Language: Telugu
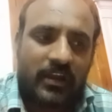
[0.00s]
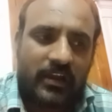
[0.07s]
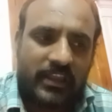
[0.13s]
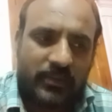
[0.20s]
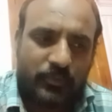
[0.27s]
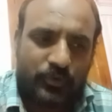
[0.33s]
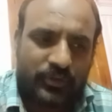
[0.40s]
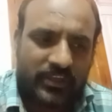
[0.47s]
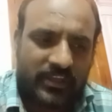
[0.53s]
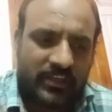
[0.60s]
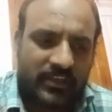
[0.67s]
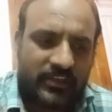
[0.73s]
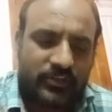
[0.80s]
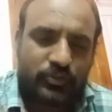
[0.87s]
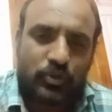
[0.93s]
లేకపోతే
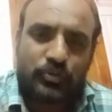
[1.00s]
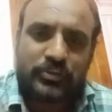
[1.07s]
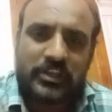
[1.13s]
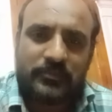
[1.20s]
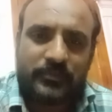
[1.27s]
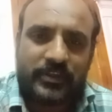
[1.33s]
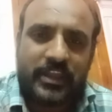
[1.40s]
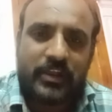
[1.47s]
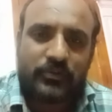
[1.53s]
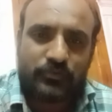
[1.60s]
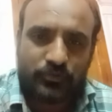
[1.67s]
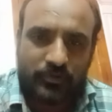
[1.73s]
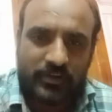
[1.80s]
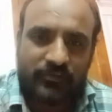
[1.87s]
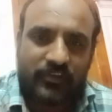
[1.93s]
సోషల్ మీడియాకు
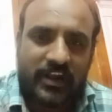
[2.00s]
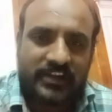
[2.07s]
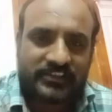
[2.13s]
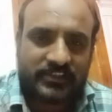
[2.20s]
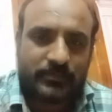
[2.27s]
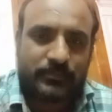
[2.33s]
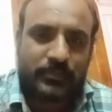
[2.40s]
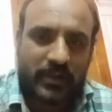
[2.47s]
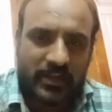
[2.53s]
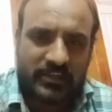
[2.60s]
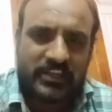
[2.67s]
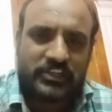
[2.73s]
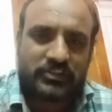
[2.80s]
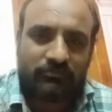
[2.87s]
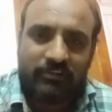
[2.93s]
దూరం వాట్సాప్
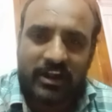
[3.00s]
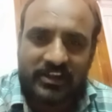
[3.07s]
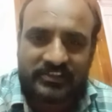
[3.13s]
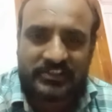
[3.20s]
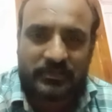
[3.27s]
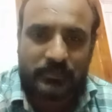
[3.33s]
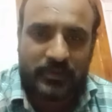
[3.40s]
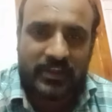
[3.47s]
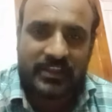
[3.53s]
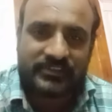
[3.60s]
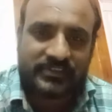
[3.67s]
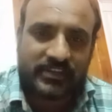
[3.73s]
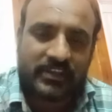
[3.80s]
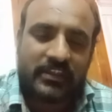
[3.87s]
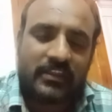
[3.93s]
అట్లీస్ట్ వాట్సాప్ అయినా
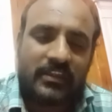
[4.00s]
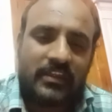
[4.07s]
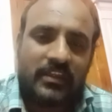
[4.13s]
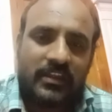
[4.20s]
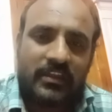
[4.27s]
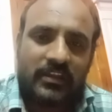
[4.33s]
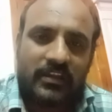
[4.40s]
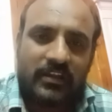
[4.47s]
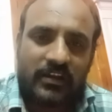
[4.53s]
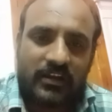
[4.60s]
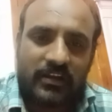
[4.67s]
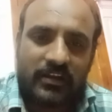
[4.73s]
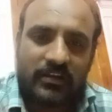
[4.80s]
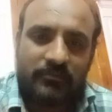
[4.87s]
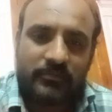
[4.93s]
సరే
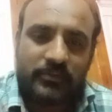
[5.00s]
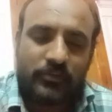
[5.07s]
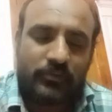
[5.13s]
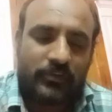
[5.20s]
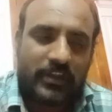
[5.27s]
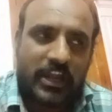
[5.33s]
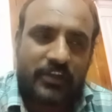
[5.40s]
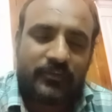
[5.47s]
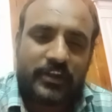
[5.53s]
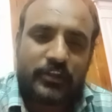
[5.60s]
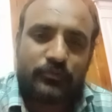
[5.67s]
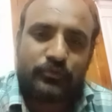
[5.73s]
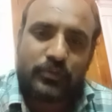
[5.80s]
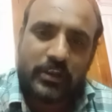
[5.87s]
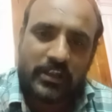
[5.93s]
మీరు ఇలాంటి
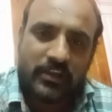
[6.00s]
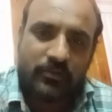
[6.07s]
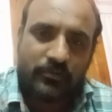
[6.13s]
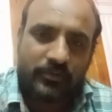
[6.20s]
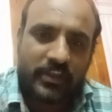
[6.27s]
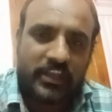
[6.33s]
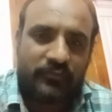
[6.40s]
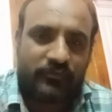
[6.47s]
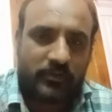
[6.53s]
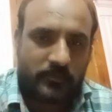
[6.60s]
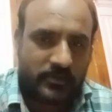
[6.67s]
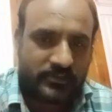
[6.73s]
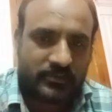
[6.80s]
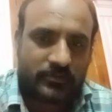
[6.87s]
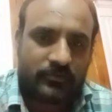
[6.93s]
వాటికి దూరంగా ఉంటే
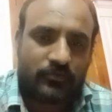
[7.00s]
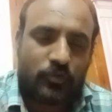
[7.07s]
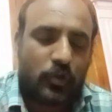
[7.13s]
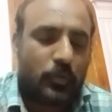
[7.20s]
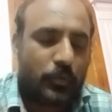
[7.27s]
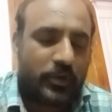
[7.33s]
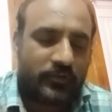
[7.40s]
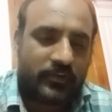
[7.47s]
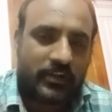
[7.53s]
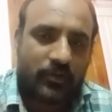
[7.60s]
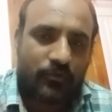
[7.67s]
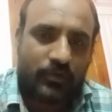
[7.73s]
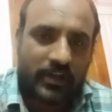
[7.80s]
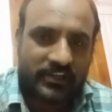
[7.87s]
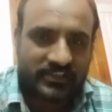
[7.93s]
ఇన్ఫర్మేషన్ కోల్పోయేటువంటి
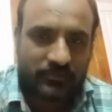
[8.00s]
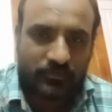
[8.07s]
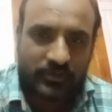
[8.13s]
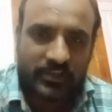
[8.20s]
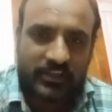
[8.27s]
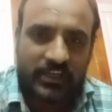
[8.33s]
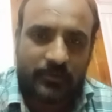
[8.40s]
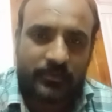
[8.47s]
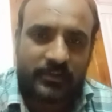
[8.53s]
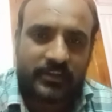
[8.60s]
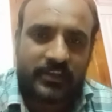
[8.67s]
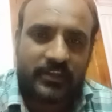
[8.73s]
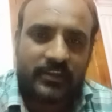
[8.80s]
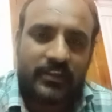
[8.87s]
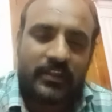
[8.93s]
అవకాశం ఉంటుంది
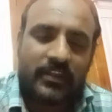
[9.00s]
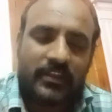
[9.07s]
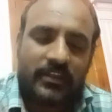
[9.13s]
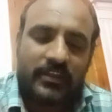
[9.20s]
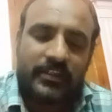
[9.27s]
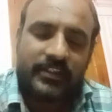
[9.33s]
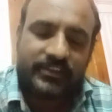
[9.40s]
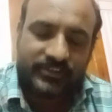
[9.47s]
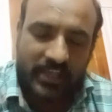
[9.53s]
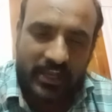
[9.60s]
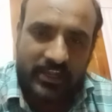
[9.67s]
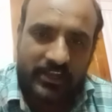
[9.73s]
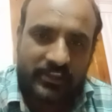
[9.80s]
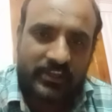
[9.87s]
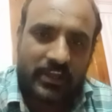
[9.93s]
కాబట్టి
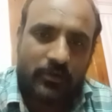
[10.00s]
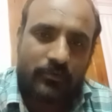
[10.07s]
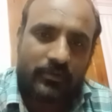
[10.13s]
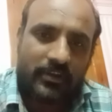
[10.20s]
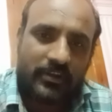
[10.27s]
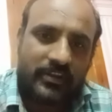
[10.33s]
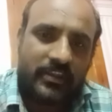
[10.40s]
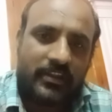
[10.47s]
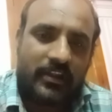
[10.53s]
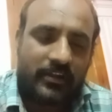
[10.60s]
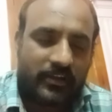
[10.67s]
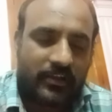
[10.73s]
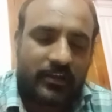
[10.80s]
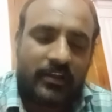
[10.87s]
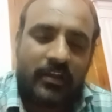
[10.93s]
జాగ్రత్తగా ఉండండి
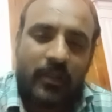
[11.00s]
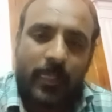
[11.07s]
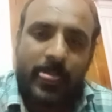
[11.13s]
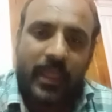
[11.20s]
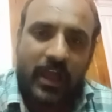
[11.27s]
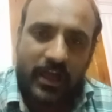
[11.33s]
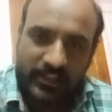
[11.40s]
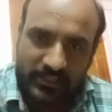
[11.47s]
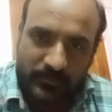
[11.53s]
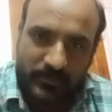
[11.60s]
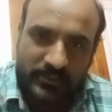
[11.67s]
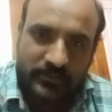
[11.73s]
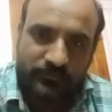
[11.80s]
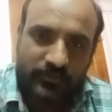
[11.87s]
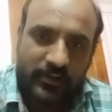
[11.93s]
అండ్ ఆల్ ది
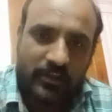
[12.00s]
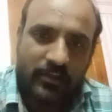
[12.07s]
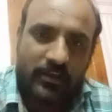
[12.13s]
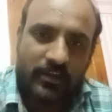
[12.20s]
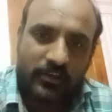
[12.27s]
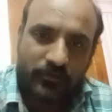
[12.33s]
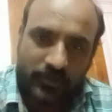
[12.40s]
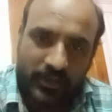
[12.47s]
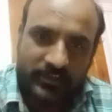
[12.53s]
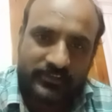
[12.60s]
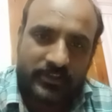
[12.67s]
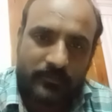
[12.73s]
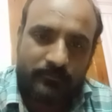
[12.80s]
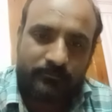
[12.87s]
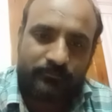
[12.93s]
బెస్ట్ ఫర్ యువర్
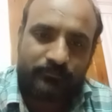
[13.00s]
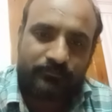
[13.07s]
ఎగ్జామ్